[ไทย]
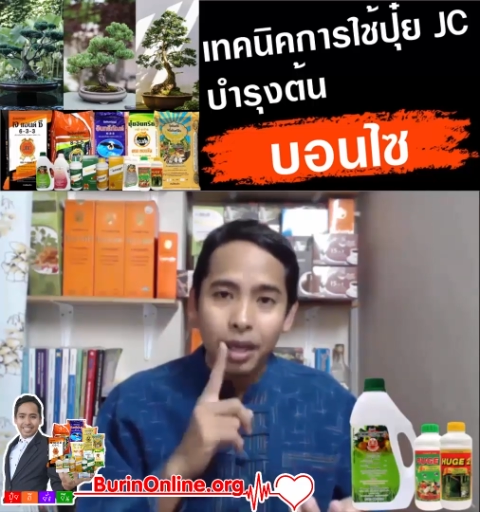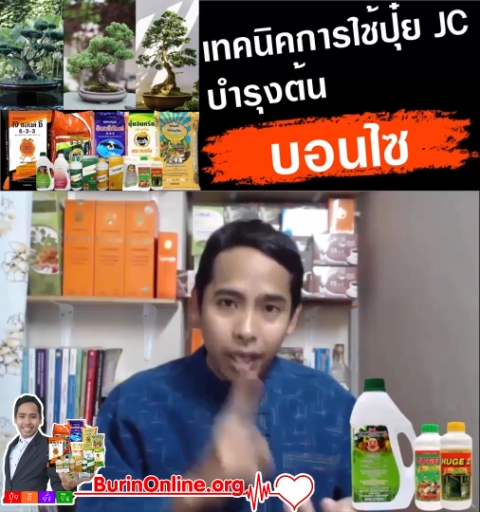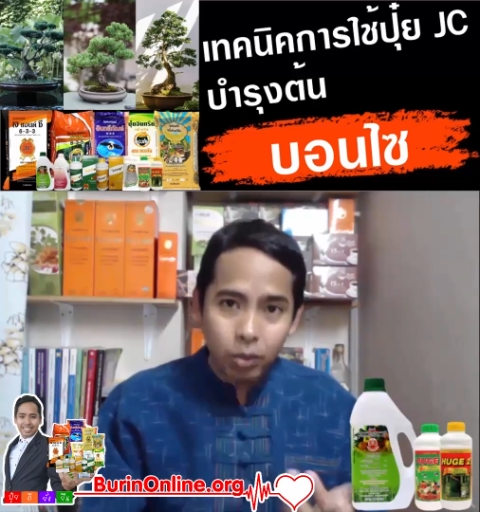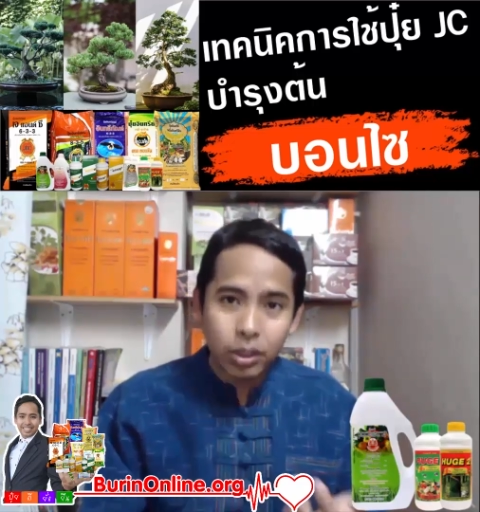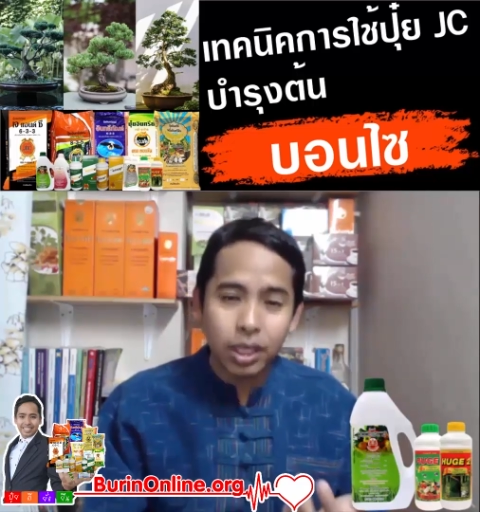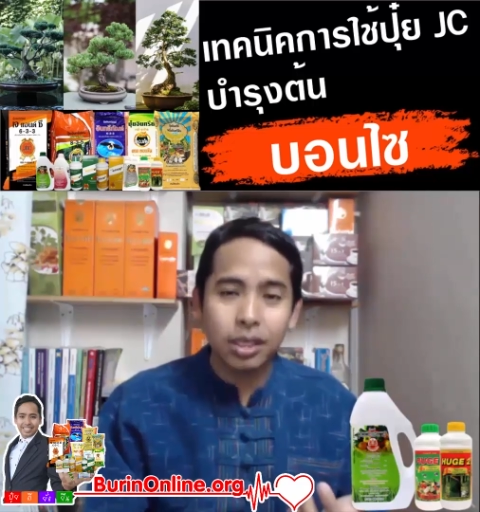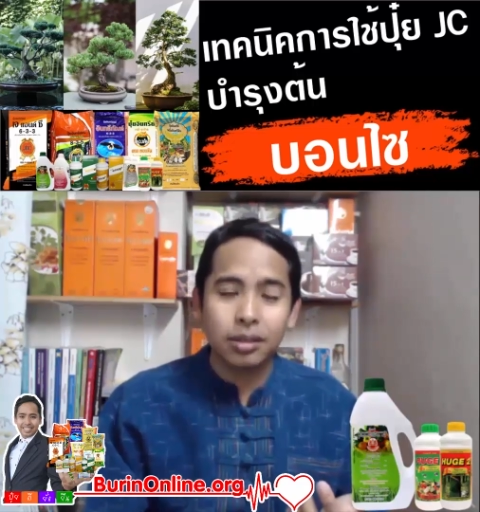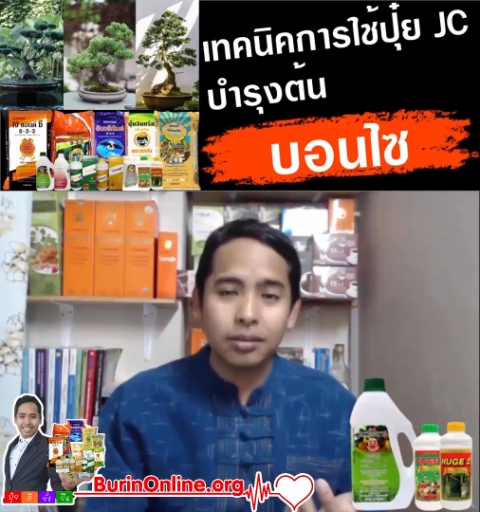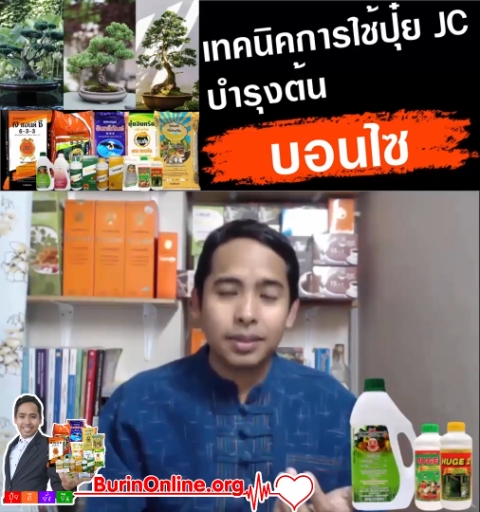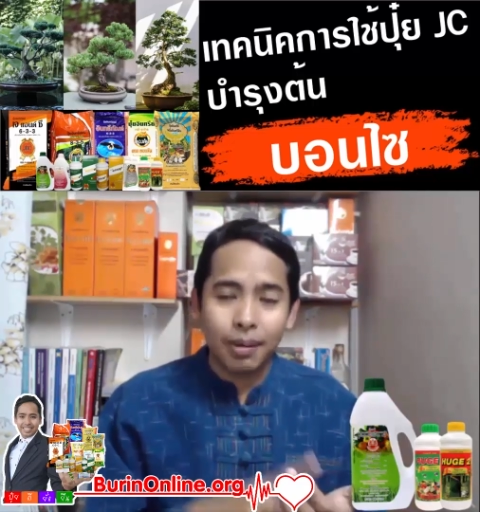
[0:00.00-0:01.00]
หิวหนึ่ง
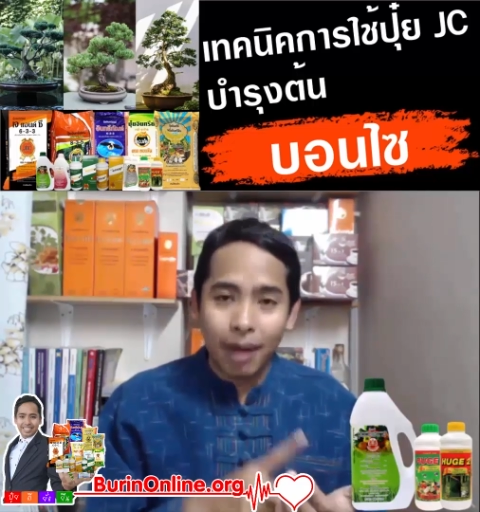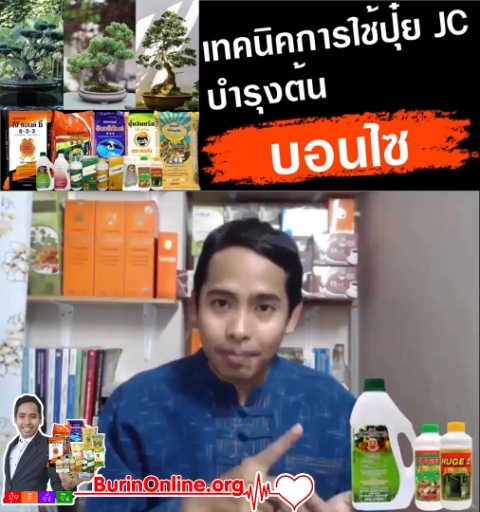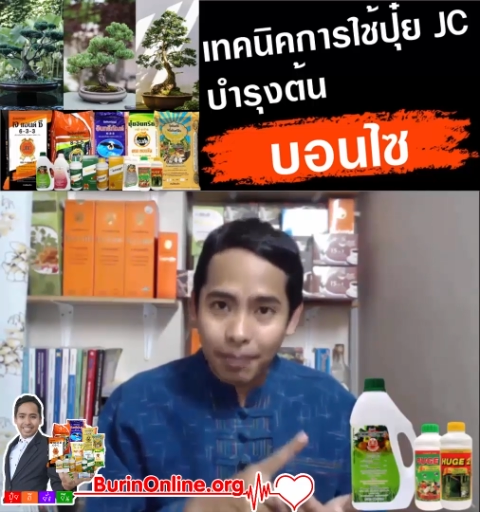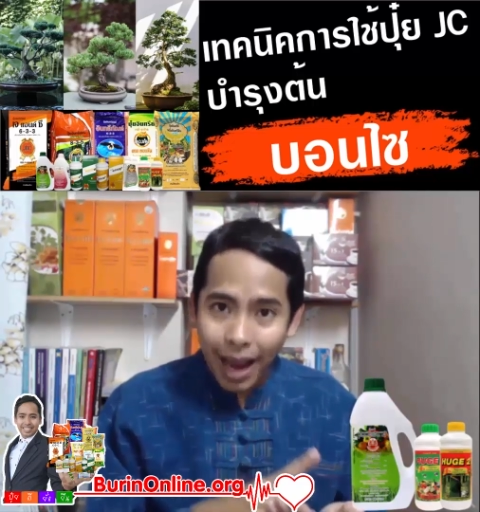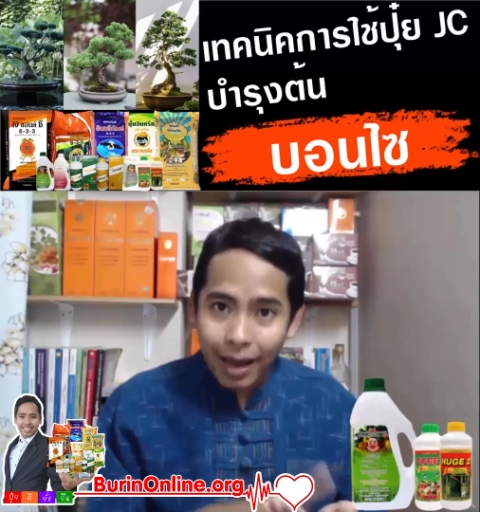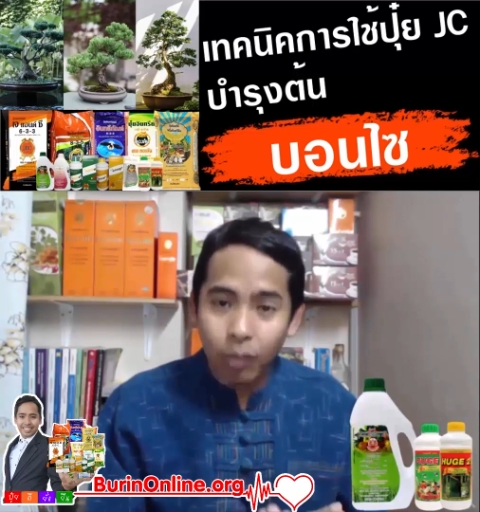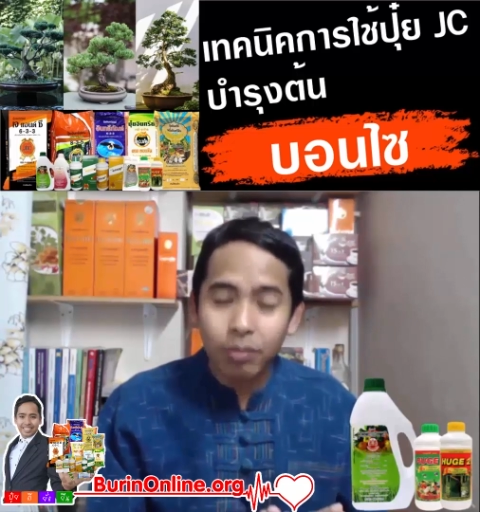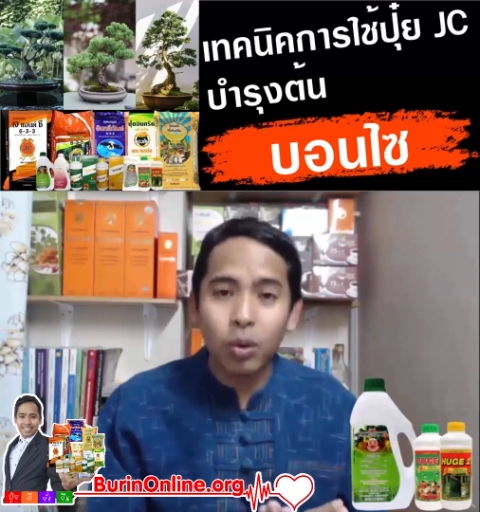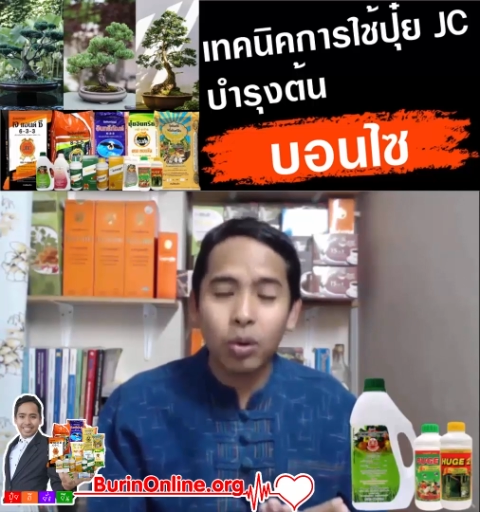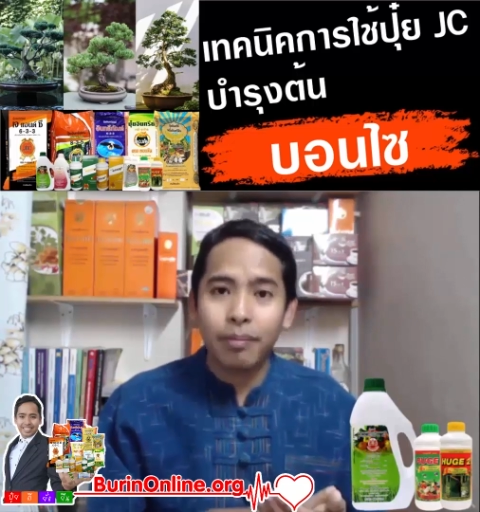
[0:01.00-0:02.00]
สำหรับไม้ล้ม
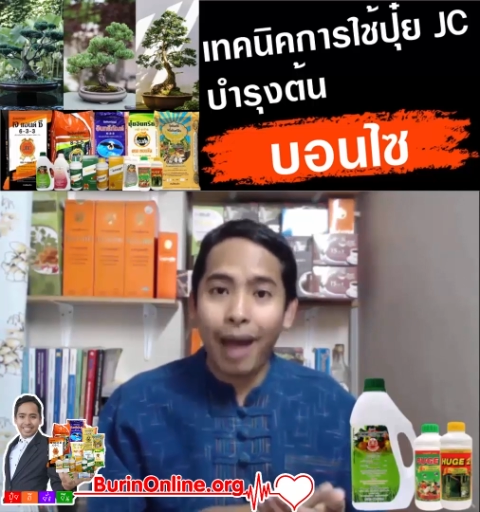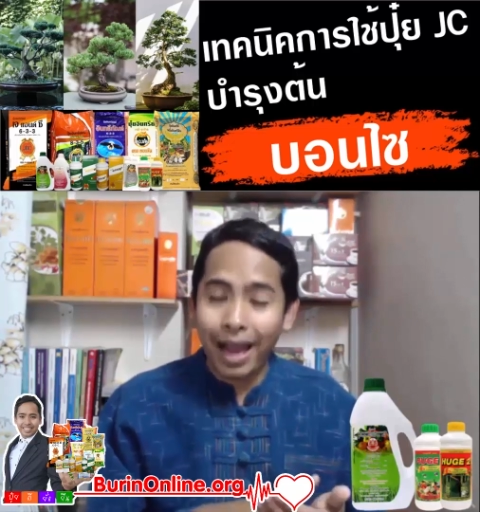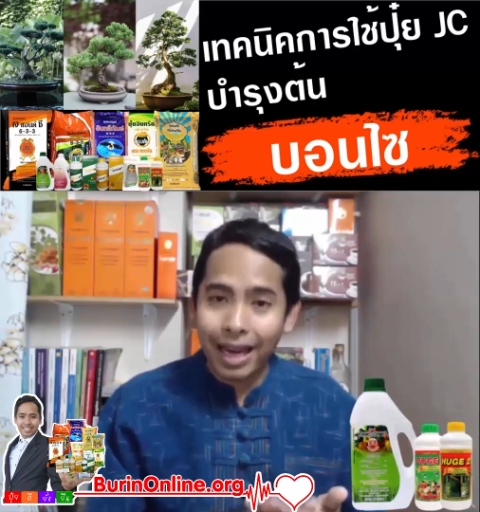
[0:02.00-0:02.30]
ลุก ไม้